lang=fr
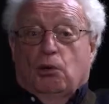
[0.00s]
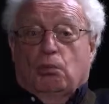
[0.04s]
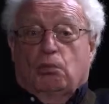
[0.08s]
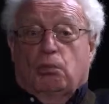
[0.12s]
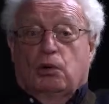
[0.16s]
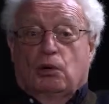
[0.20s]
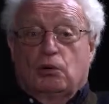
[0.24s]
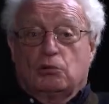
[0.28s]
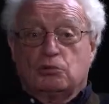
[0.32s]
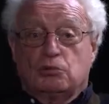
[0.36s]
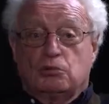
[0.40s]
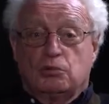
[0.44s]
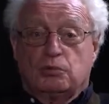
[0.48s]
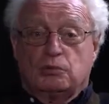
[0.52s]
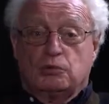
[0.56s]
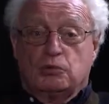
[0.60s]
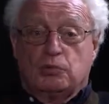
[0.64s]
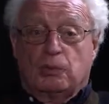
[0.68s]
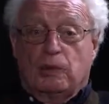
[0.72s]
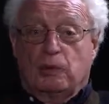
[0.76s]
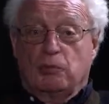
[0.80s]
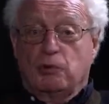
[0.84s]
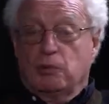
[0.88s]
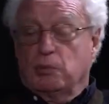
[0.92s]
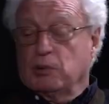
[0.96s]
Bon, c'est
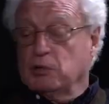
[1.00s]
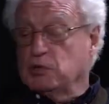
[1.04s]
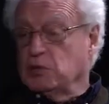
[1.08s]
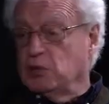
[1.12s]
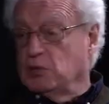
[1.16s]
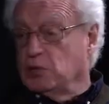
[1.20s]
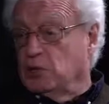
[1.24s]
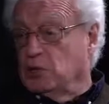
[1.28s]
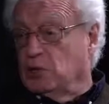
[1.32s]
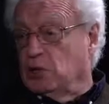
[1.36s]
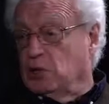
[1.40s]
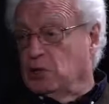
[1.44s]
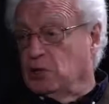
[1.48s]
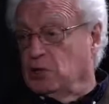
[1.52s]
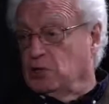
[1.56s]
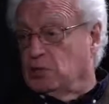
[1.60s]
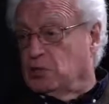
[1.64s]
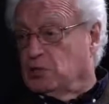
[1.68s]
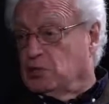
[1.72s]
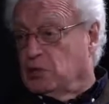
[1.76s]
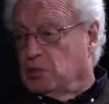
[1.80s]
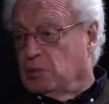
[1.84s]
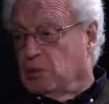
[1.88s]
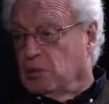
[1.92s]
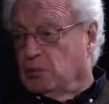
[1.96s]
pas mieux passé en Italie,
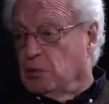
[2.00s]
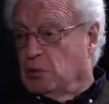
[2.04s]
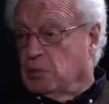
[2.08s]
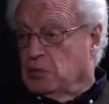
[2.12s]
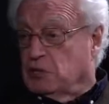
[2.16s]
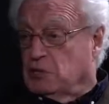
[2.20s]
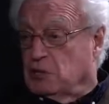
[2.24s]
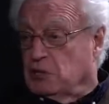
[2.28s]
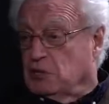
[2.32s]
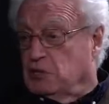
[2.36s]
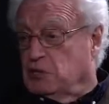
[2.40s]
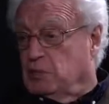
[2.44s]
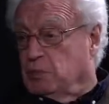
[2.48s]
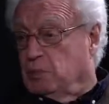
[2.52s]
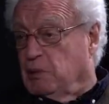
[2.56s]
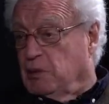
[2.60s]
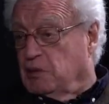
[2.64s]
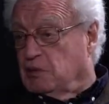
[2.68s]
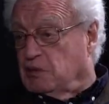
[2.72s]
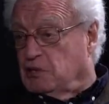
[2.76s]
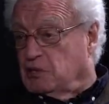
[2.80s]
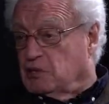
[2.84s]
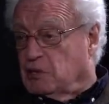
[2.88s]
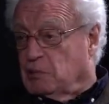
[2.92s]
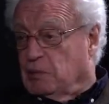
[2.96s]
ça c'est pas mieux passé en
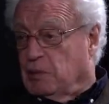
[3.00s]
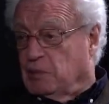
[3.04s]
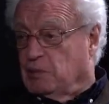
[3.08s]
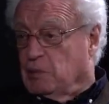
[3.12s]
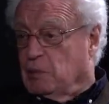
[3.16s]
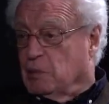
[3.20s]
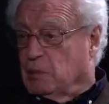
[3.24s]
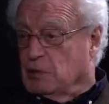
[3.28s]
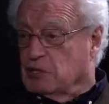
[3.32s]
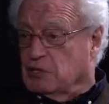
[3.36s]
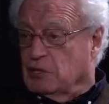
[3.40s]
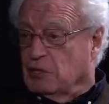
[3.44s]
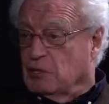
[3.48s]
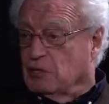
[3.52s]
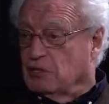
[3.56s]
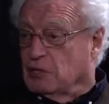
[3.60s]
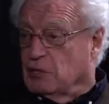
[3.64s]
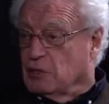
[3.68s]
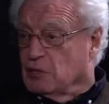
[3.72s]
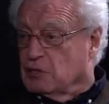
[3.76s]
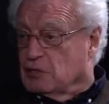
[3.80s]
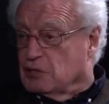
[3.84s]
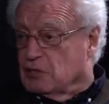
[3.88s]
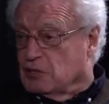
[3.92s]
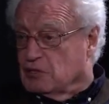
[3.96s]
Espagne, ça c'est pas mieux passé en
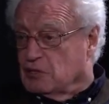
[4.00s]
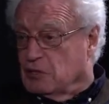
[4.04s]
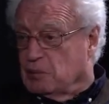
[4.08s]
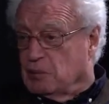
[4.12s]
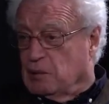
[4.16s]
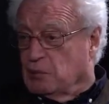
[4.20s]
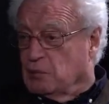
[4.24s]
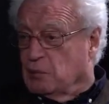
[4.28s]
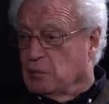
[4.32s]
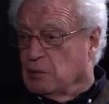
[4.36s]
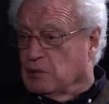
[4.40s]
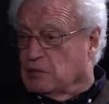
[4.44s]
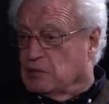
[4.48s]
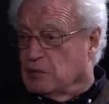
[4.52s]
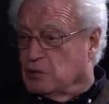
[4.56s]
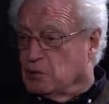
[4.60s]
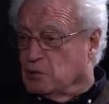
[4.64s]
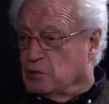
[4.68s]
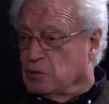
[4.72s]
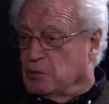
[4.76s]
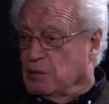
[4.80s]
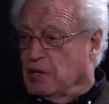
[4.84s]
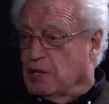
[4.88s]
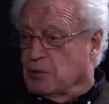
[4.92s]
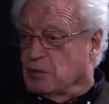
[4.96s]
France, ça c'est pas mieux passé en
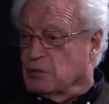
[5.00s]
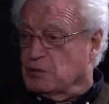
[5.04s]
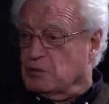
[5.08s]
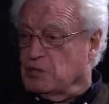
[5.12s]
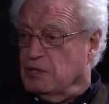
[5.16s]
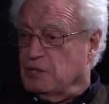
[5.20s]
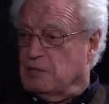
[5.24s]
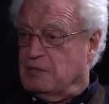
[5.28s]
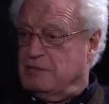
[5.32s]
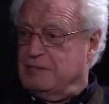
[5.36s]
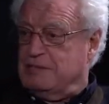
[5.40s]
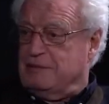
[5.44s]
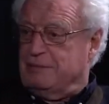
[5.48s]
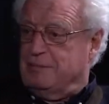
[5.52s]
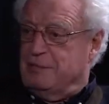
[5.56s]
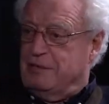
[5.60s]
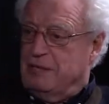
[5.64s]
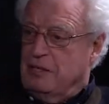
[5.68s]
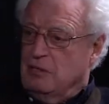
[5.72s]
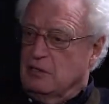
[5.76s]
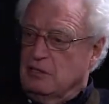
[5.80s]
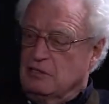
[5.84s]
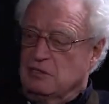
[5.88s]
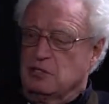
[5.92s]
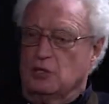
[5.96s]
part. Donc, mais
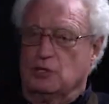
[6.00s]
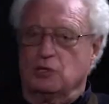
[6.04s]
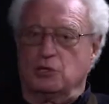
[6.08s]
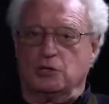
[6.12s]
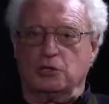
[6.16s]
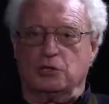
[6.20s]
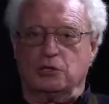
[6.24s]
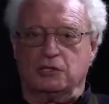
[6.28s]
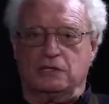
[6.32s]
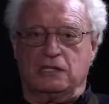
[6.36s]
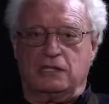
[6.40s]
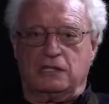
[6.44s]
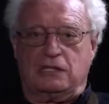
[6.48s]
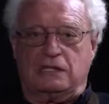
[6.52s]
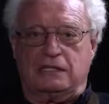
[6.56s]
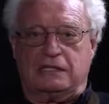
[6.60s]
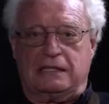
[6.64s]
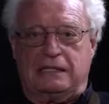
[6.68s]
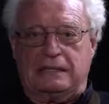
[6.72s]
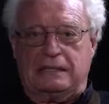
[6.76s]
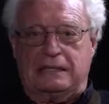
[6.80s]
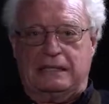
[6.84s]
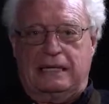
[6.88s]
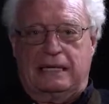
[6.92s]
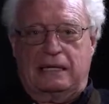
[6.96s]
la seule chose, c'est qu'ils
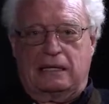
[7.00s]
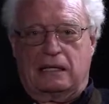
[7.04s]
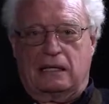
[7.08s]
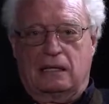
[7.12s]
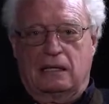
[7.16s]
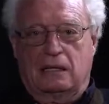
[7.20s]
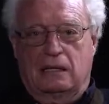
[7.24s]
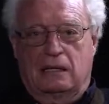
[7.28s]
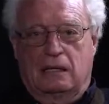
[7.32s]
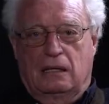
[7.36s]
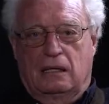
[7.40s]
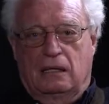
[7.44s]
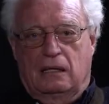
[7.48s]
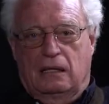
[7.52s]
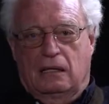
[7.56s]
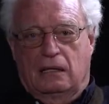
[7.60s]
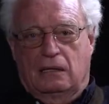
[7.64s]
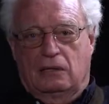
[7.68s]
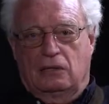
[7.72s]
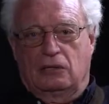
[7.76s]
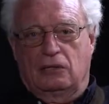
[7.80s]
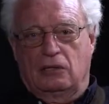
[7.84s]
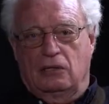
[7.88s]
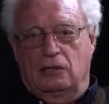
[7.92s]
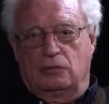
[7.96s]
attaquent
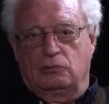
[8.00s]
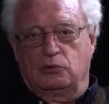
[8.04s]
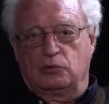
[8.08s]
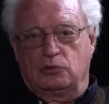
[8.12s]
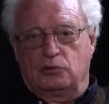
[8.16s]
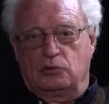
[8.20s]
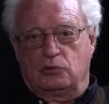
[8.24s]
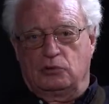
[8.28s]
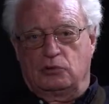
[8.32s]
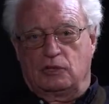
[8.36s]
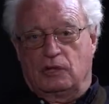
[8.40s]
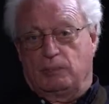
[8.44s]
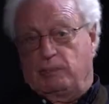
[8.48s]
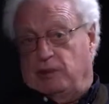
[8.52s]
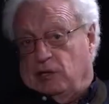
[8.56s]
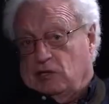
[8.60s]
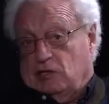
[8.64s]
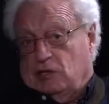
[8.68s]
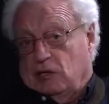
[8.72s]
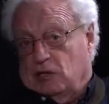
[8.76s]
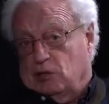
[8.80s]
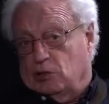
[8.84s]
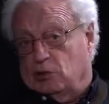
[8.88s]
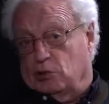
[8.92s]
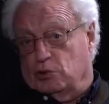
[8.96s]
Trump, bah,
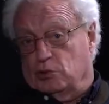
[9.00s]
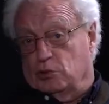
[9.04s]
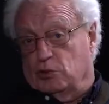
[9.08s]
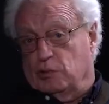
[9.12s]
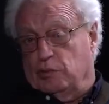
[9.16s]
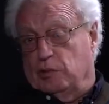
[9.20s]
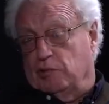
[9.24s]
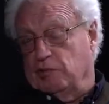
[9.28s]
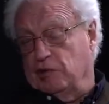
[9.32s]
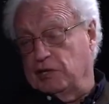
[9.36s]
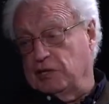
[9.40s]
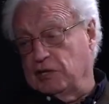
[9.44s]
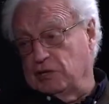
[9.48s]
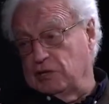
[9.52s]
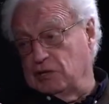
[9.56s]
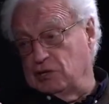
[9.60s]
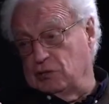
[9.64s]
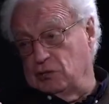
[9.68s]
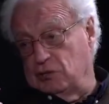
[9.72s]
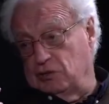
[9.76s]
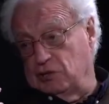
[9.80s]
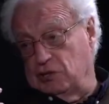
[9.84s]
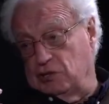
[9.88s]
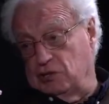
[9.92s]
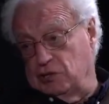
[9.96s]
c'est la seule chose qu'ils peuvent l'attaquer
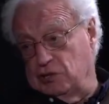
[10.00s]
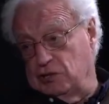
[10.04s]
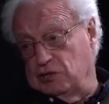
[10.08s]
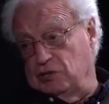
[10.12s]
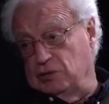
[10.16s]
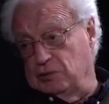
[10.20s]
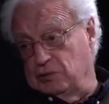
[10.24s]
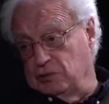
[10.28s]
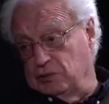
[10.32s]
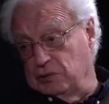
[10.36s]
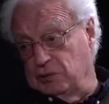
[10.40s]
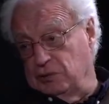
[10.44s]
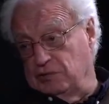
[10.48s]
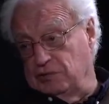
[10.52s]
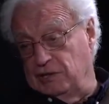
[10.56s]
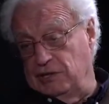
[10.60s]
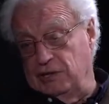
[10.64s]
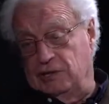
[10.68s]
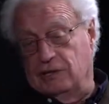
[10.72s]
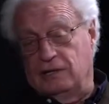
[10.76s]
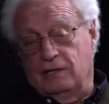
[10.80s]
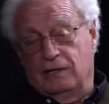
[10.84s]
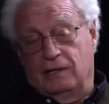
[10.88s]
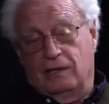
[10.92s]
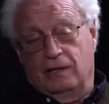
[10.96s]
sur sa gestion du Covid.
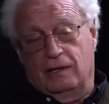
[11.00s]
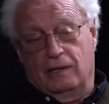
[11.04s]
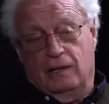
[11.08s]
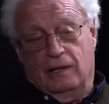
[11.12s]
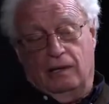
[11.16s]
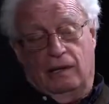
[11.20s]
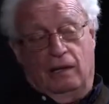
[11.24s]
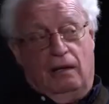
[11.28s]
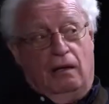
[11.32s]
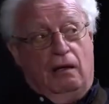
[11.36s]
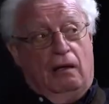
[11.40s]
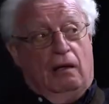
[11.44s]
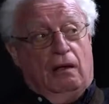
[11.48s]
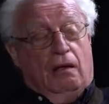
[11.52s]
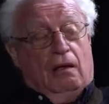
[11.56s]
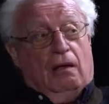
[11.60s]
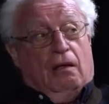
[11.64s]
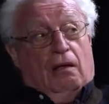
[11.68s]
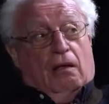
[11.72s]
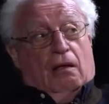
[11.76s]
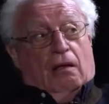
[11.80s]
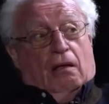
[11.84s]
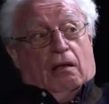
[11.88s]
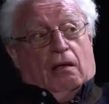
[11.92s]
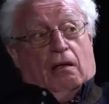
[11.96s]

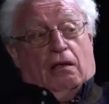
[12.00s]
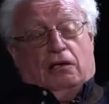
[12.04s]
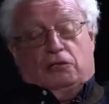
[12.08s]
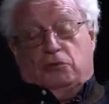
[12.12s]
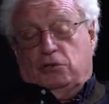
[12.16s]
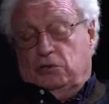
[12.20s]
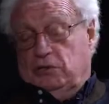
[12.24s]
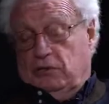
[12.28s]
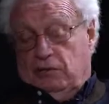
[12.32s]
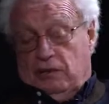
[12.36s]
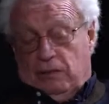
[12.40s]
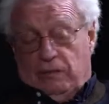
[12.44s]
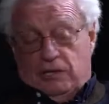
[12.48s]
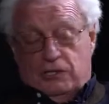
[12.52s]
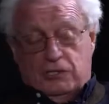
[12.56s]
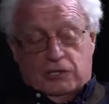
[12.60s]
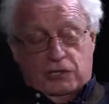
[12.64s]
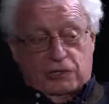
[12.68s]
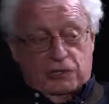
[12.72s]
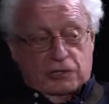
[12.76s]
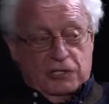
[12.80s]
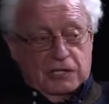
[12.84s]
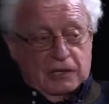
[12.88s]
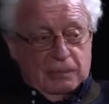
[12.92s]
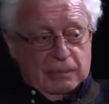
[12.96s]
Est-ce que ça va
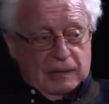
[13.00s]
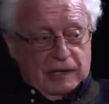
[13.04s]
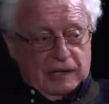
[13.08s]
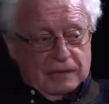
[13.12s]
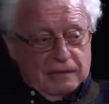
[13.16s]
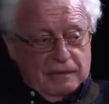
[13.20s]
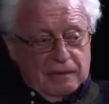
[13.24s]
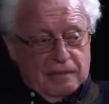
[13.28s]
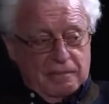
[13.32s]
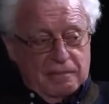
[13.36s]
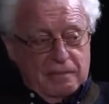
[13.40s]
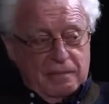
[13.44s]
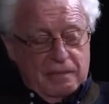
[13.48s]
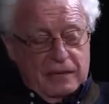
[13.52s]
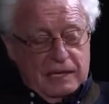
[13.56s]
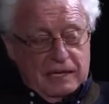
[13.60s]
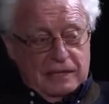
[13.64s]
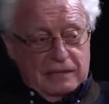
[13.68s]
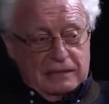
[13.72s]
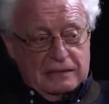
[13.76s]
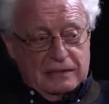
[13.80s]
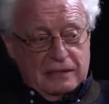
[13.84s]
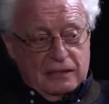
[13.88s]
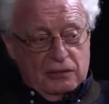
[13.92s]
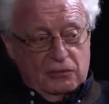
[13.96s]
marcher Je ne sais pas,
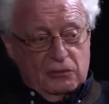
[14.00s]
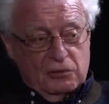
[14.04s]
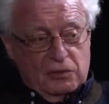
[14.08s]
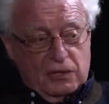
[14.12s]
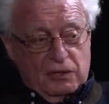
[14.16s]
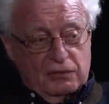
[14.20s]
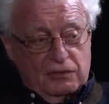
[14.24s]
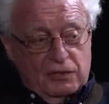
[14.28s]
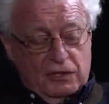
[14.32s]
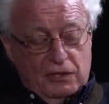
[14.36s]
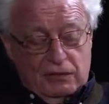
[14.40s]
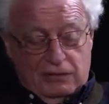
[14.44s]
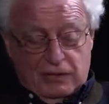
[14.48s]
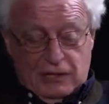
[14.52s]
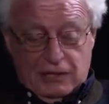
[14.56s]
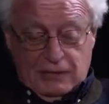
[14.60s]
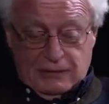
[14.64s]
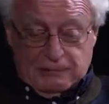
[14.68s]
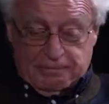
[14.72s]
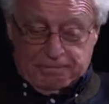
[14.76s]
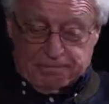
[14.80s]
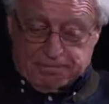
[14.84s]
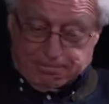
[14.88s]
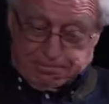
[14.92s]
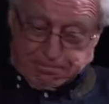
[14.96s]
mais ce qui est tout à fait
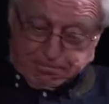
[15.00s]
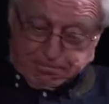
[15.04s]
évident,